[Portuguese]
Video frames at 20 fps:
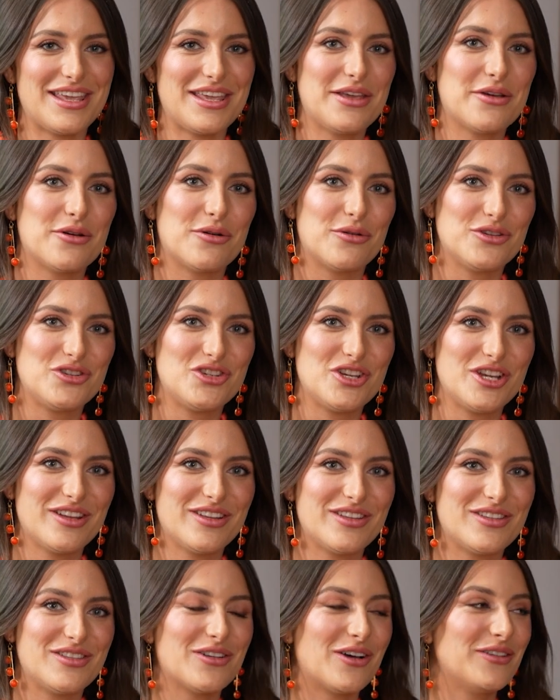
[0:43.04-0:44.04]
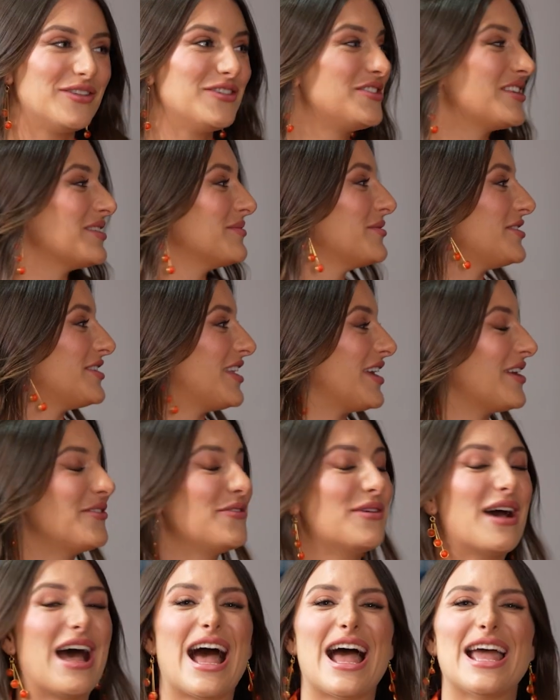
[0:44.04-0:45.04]
E hoje nós estamos
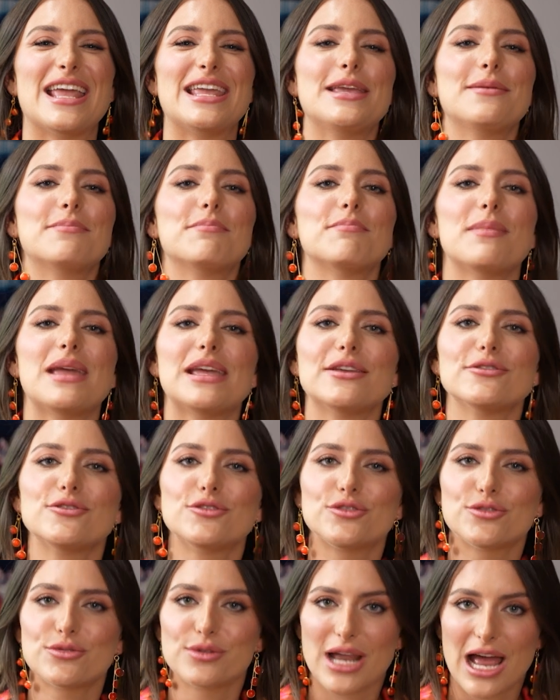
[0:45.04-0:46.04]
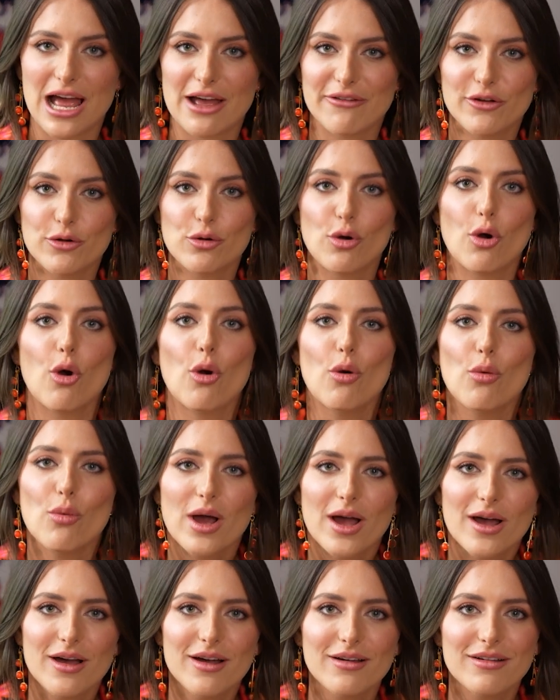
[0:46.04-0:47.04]
tendo a imensurável
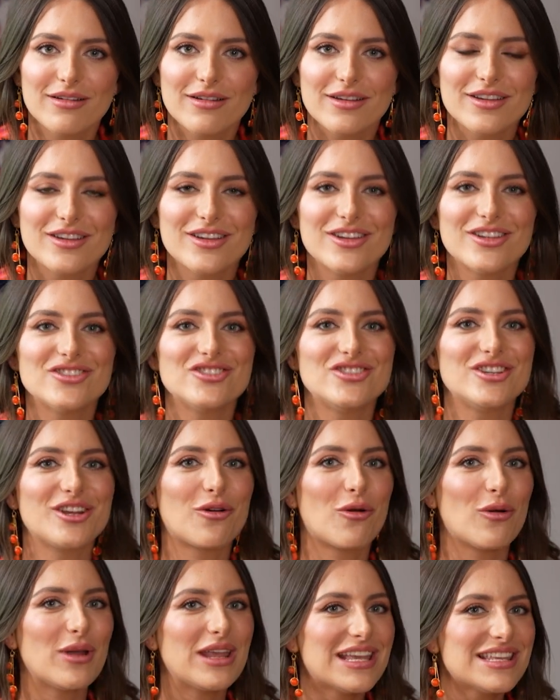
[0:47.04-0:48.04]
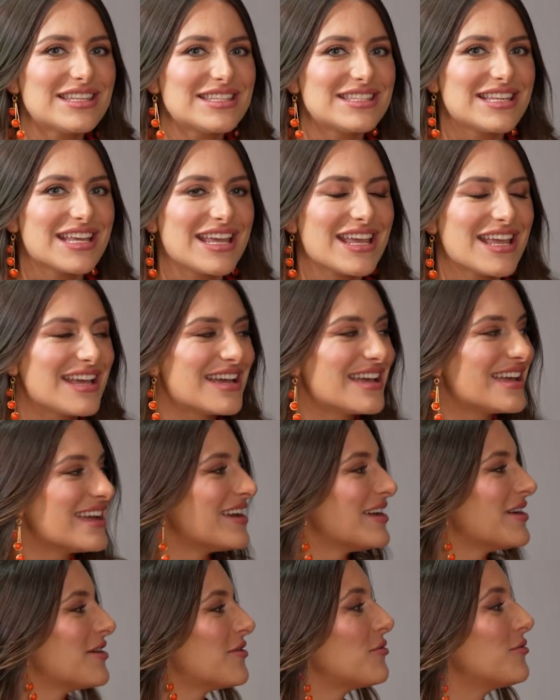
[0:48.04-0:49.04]
honra de conhecer
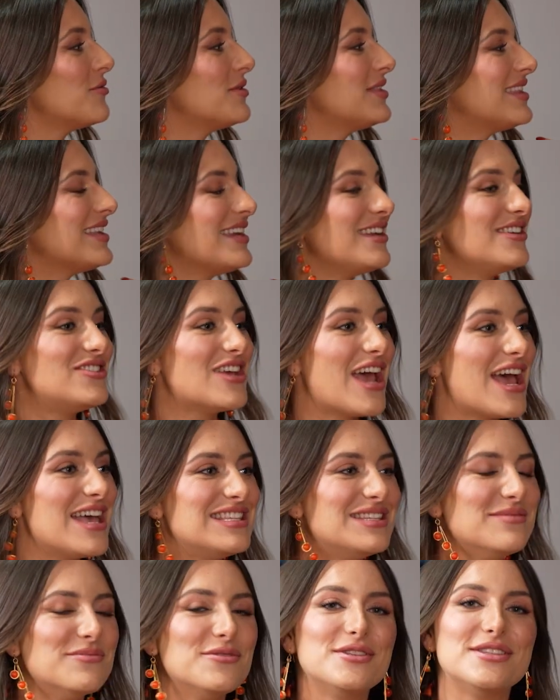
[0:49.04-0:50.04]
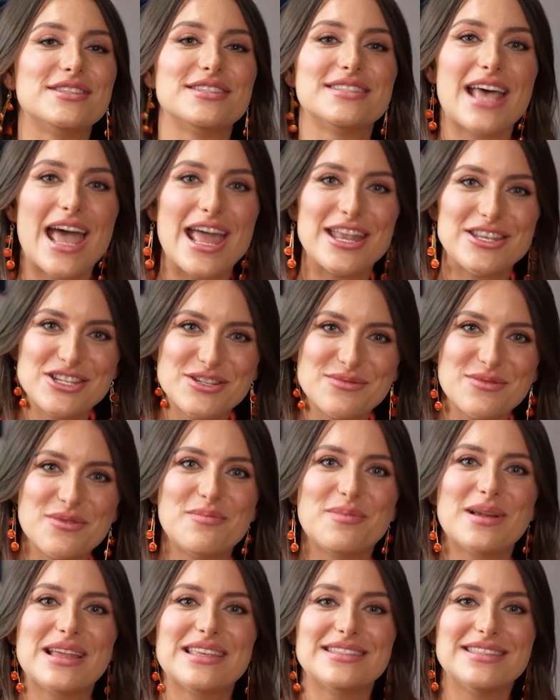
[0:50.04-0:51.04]
o
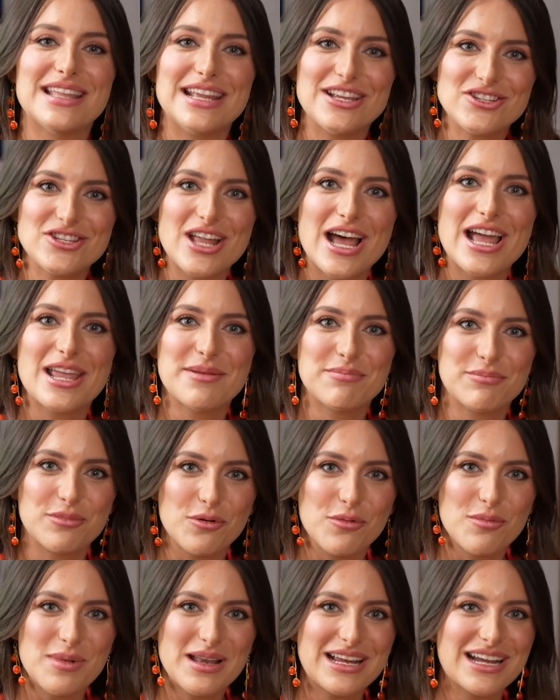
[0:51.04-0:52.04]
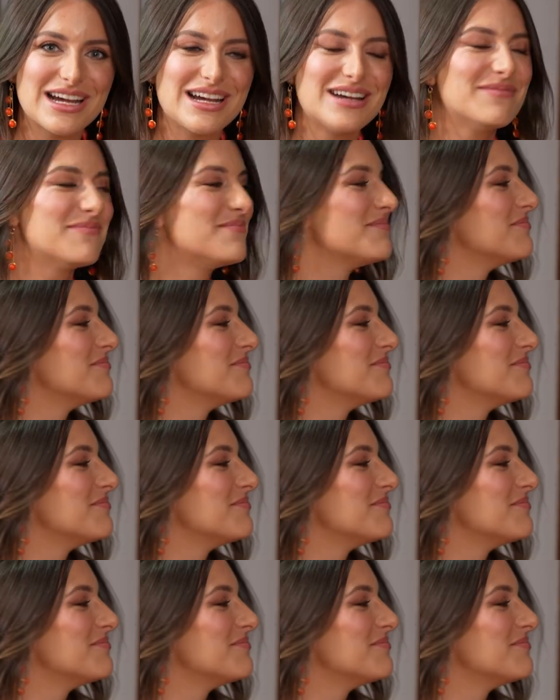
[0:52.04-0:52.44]
37º presidente da República,